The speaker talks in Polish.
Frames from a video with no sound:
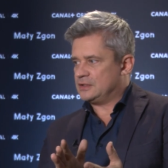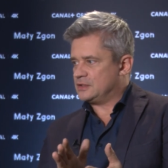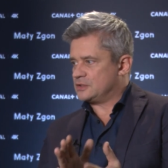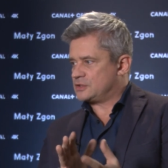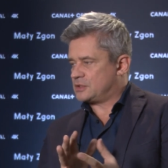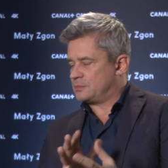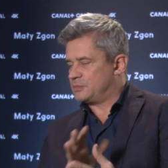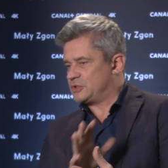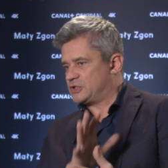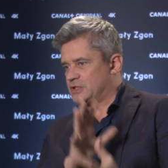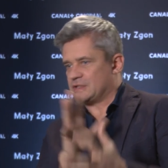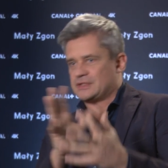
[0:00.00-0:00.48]
i
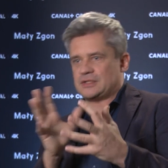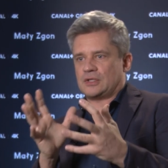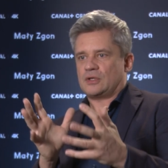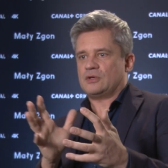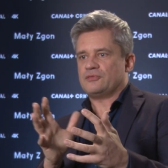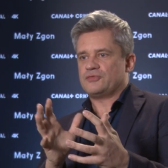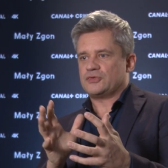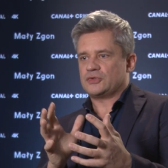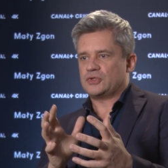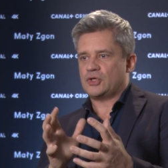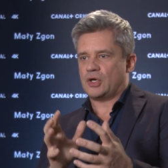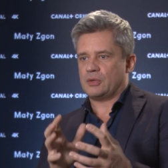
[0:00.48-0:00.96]
żeby się z tego
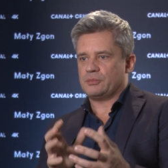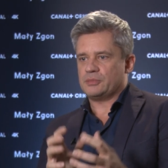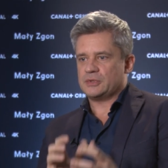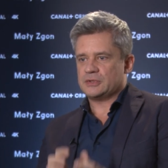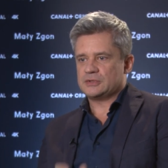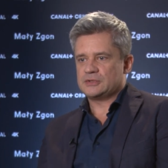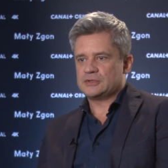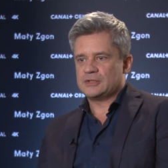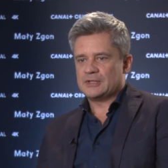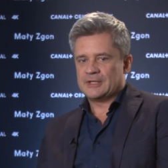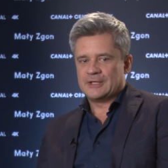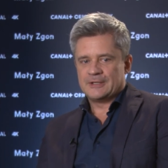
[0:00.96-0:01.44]

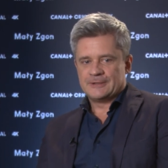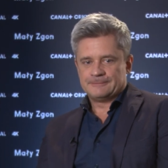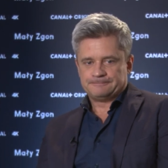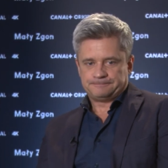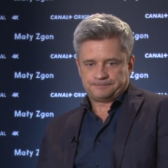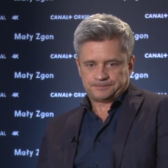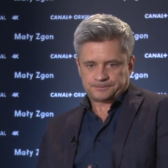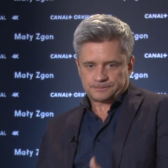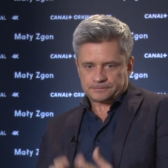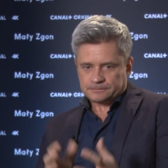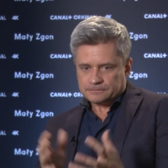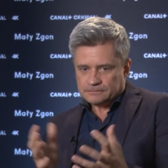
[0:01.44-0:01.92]
wydobyć.
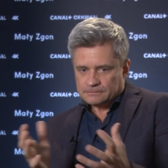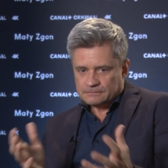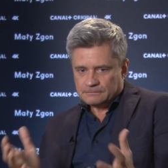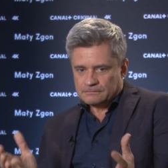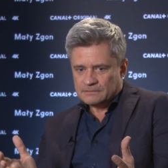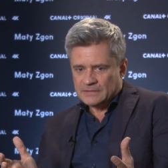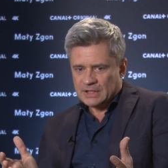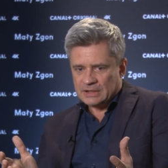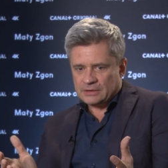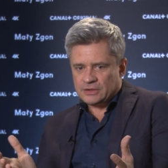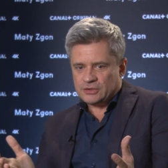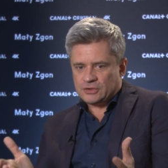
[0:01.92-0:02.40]

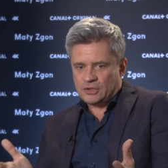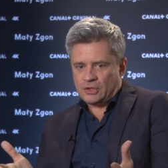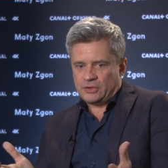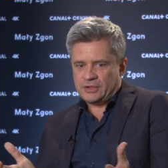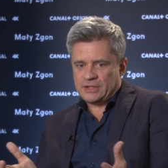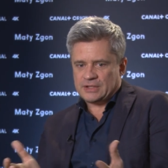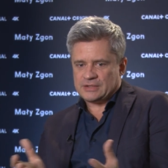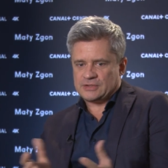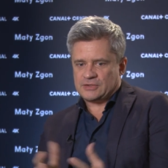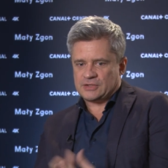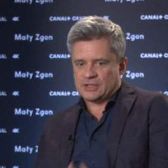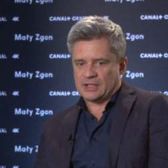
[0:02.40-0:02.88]
I to
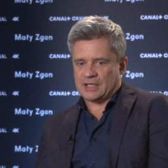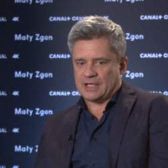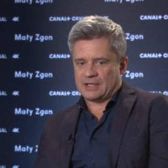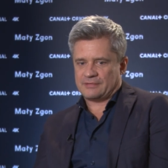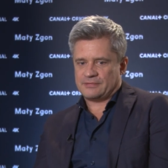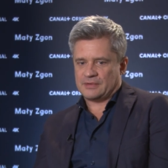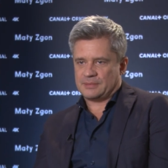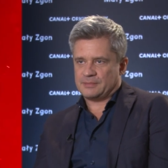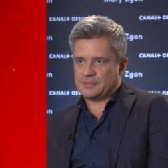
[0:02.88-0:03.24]
jest ciekawe,